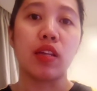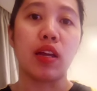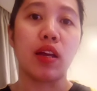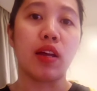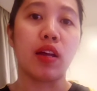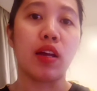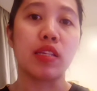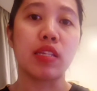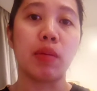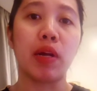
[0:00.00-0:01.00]
uh,
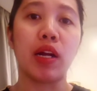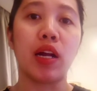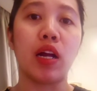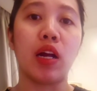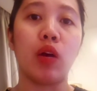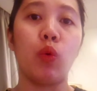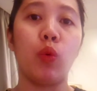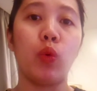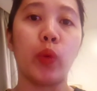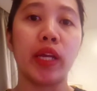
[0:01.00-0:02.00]
sa mga
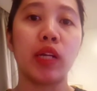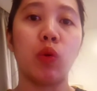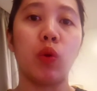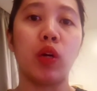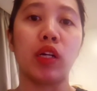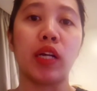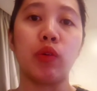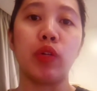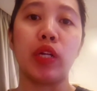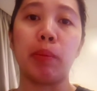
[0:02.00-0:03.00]
uuwi kung
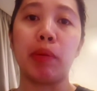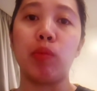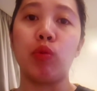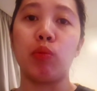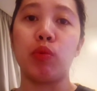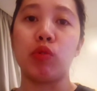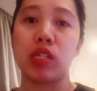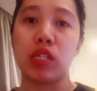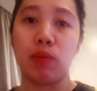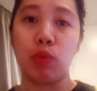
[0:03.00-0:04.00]
kayo nagpa-book po
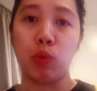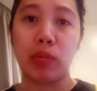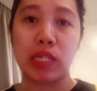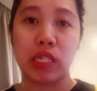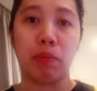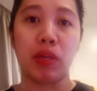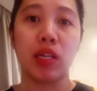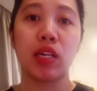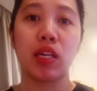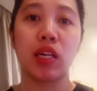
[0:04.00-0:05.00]
sa Cebu
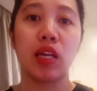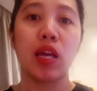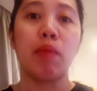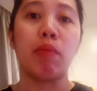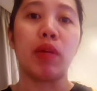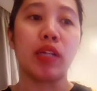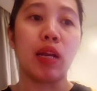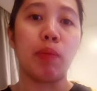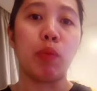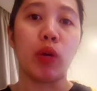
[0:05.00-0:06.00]
Pacific,
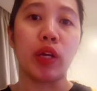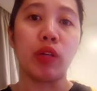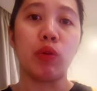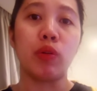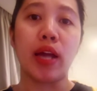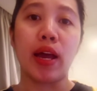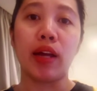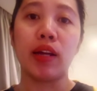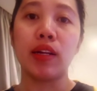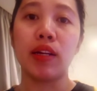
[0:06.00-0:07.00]
magdala po kayo
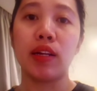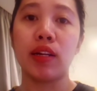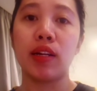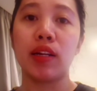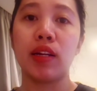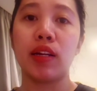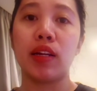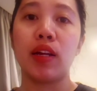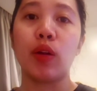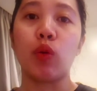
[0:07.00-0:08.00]
ng
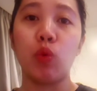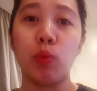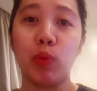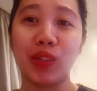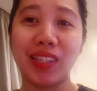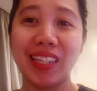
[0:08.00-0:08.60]
kumot